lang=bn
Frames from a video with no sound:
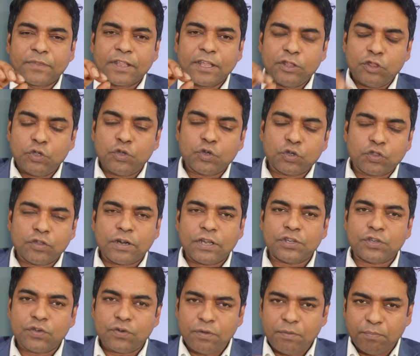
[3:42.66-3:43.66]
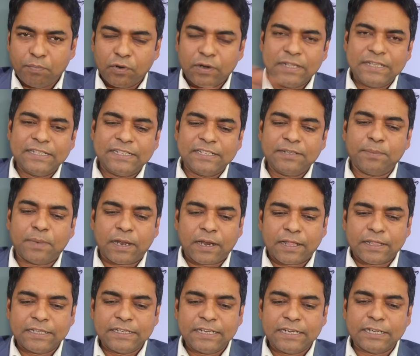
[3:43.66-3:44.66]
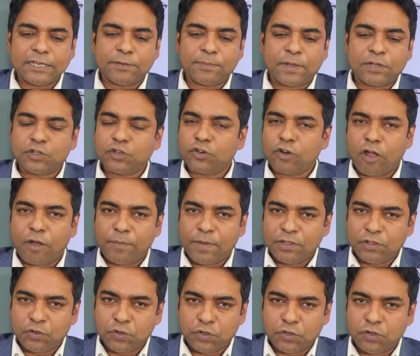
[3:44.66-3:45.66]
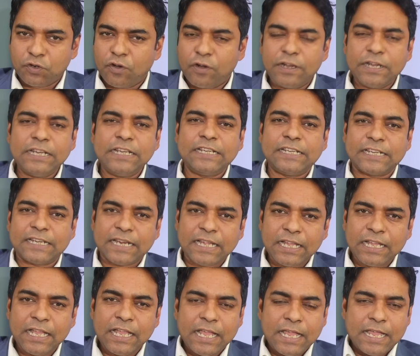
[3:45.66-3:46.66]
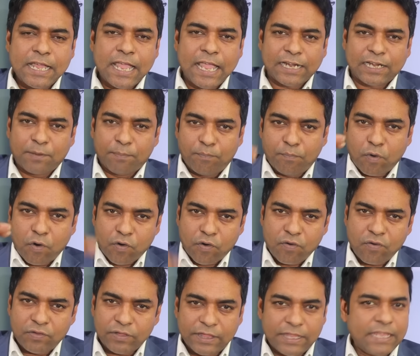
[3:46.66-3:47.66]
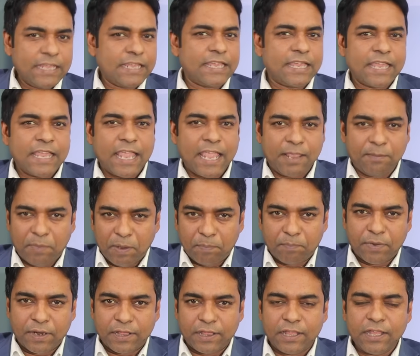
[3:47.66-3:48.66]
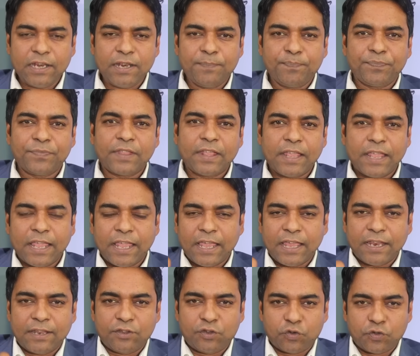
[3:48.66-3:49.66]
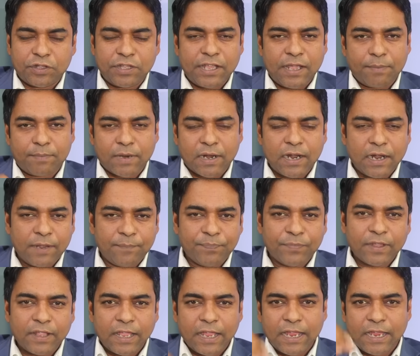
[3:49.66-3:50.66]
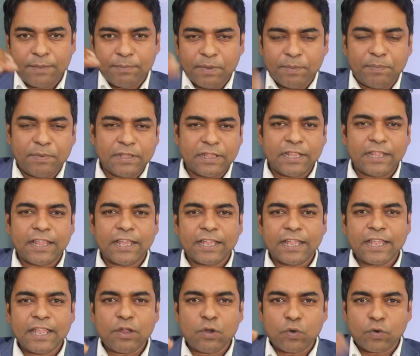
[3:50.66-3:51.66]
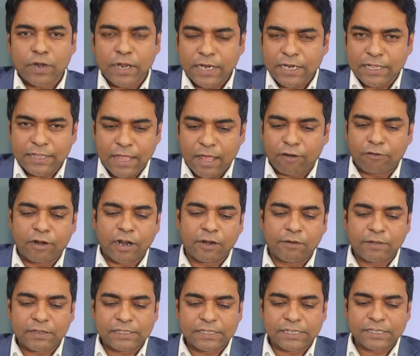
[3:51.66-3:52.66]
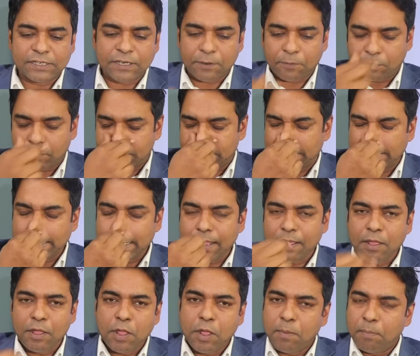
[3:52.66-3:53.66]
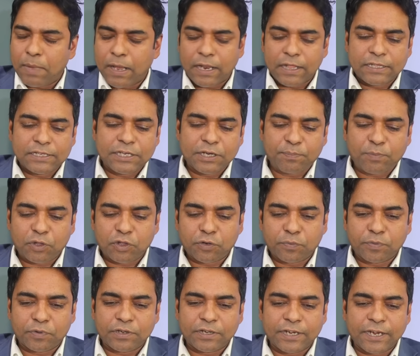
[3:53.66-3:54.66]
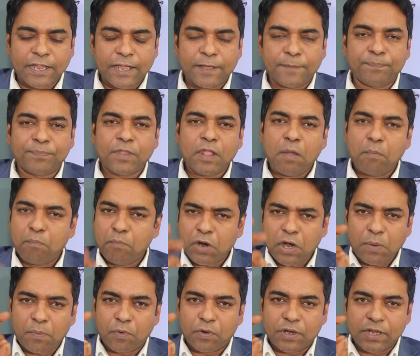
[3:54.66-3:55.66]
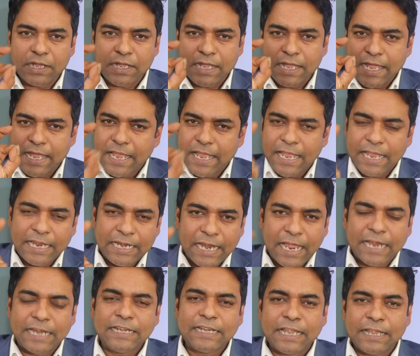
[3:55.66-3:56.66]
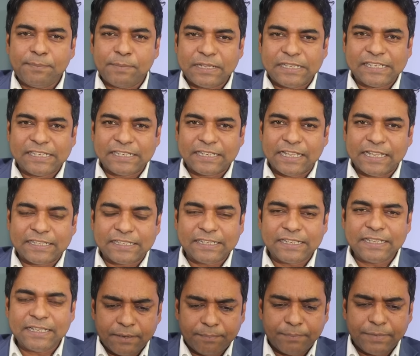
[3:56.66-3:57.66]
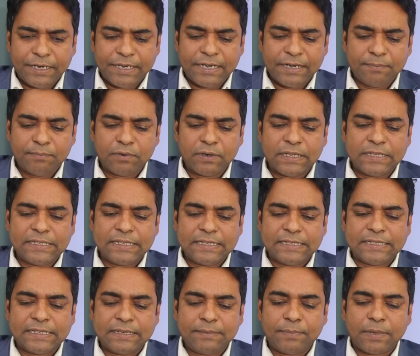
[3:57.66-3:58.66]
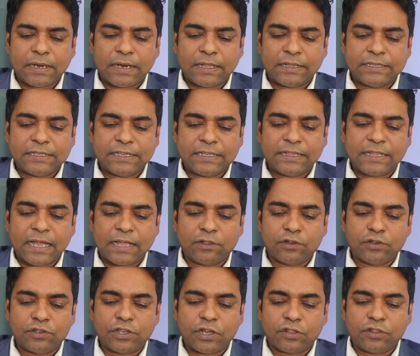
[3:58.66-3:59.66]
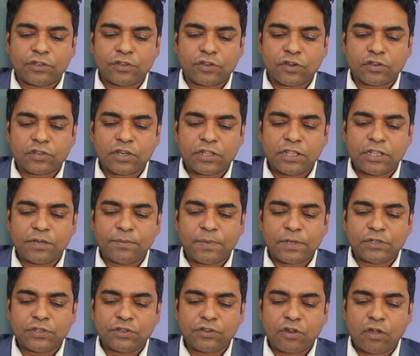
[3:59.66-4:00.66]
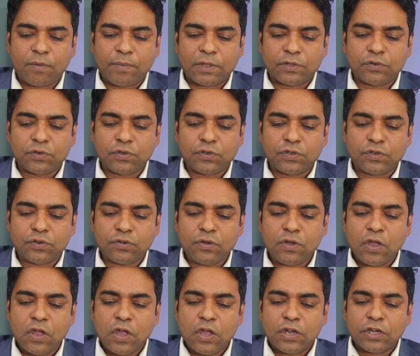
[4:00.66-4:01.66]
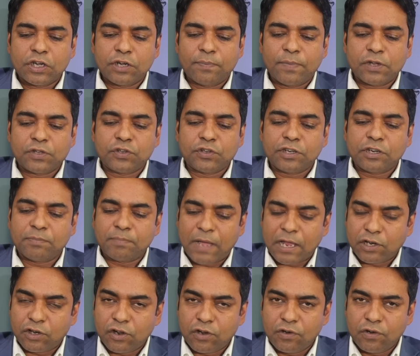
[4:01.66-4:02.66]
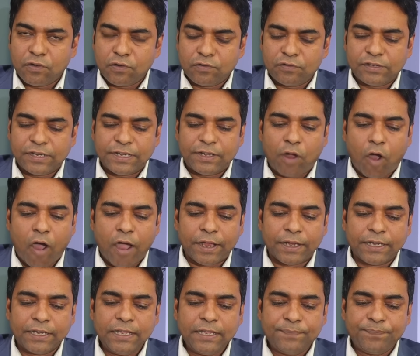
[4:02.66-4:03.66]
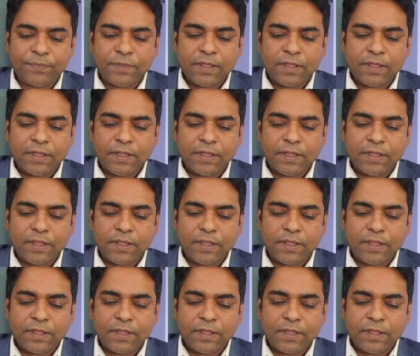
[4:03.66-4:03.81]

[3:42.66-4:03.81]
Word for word: কিন্তু যুক্তরাষ্ট্র বলেছে যে বাংলাদেশের নির্বাচন অবাধ সুষ্ঠু হয়নি সেটা একটা বড় দিক এই বিবৃতির এর যদি আমরা এই বিবৃতি থেকে কোনো একটা ধারণা নেওয়ার চেষ্টা করি সেটা বাংলাদেশের পত্রপত্রিকা মোটামুটি এই লাইনটাই বেছে নিয়েছে ব্রিটেন বলেছে যে বাংলাদেশের দ্বাদশ জাতীয় সংসদ নির্বাচন অবাধ সুষ্ঠু নির্বাচনের মানদণ্ড অনুযায়ী হয়নি